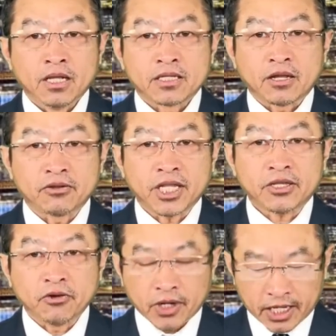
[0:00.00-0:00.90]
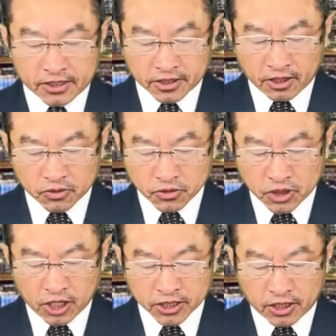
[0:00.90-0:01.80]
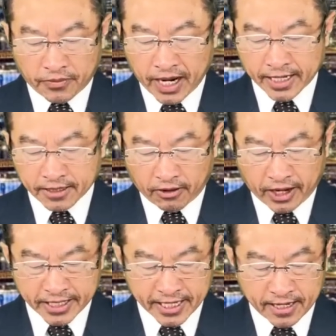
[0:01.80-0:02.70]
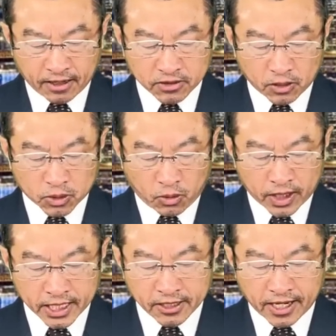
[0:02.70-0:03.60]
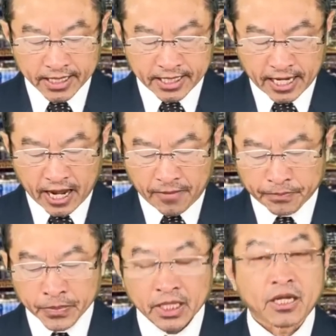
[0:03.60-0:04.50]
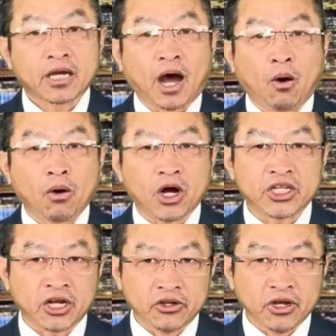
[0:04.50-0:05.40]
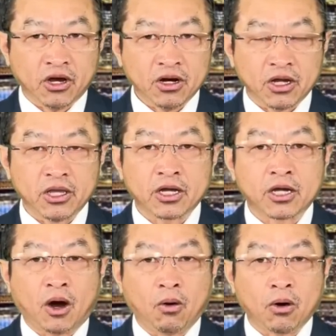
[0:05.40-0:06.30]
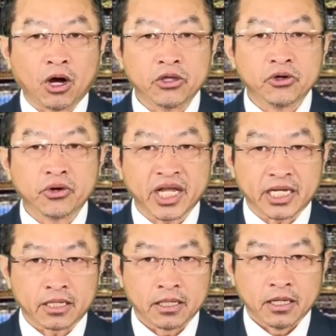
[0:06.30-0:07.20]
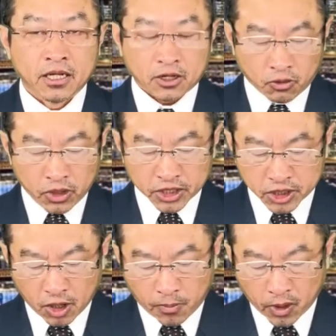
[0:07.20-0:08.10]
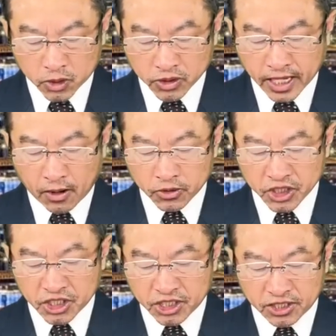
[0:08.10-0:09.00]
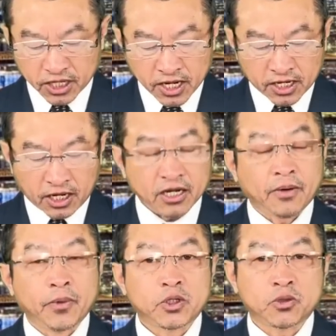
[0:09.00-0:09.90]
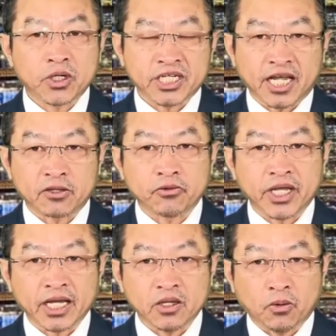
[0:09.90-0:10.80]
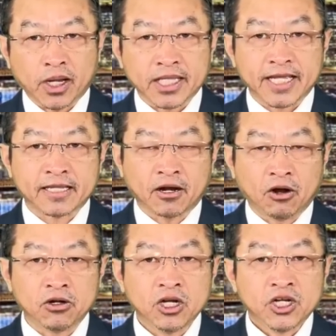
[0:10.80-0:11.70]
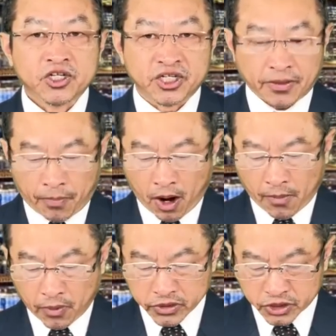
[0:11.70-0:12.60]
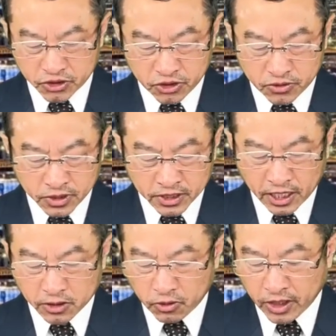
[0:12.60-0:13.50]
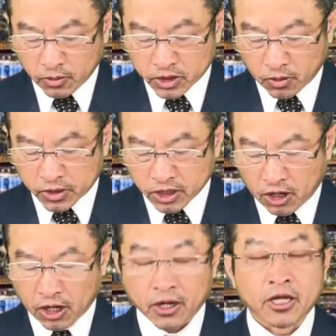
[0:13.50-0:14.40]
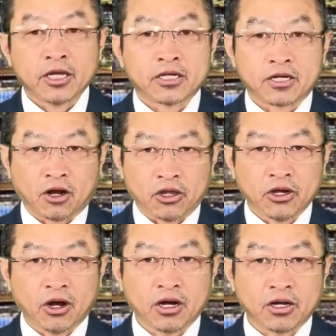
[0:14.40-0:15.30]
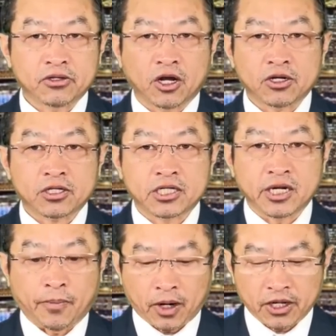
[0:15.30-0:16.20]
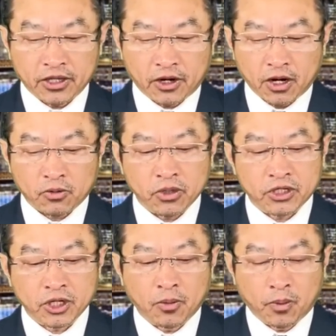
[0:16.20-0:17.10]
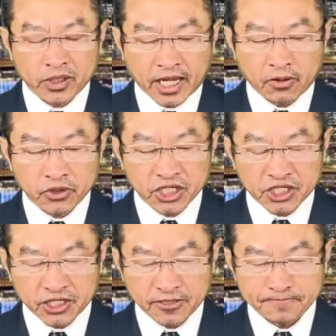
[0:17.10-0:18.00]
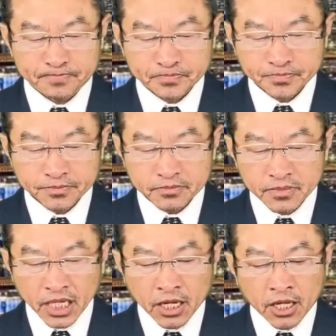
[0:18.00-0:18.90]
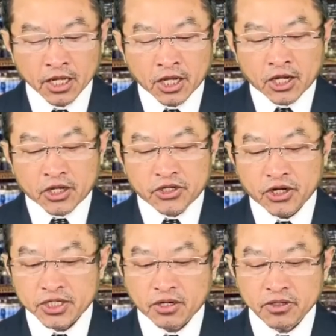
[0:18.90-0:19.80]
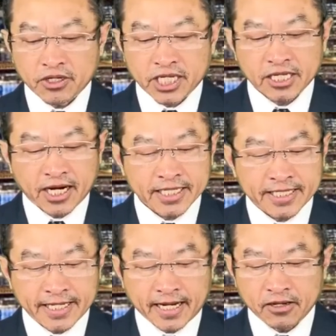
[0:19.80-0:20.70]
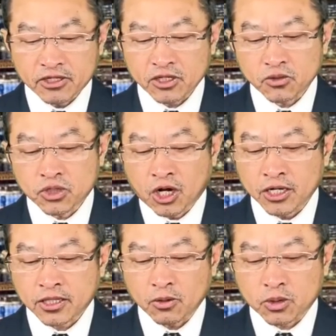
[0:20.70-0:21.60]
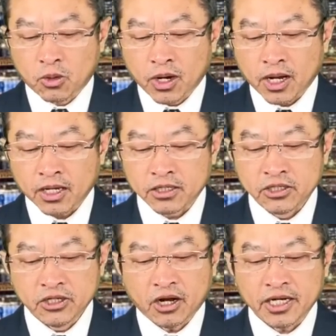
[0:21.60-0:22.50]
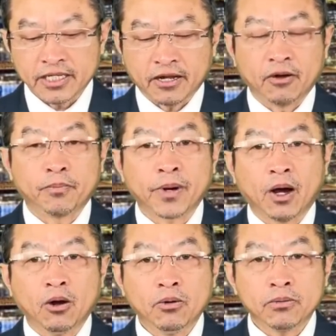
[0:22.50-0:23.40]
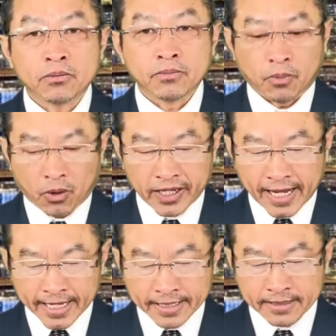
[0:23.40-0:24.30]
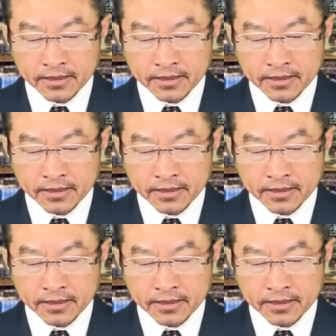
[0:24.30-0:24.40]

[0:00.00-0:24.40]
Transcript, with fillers: đầu tới chiều dục linh cho thơ tú trò tao một hai tờ hai tia lấy tàu tua tới chiều là sẽ cầu khó chơi nhỏ là giờ cầu khó yếu nịt cô giờ trâu bỏ cho ta hồi chứ gì lại là một chúa trẻ tôi dân vua tay chờ chia phò một chữ tay chúa dân ô chỗ trò là do là cho chia phò lòng nữa, cô giờ trâu bỏ ta hồi chứ gì nhớ trong đời tới chả la xia lại cho tôi trò tàu tua do lên đời plau bỏ lên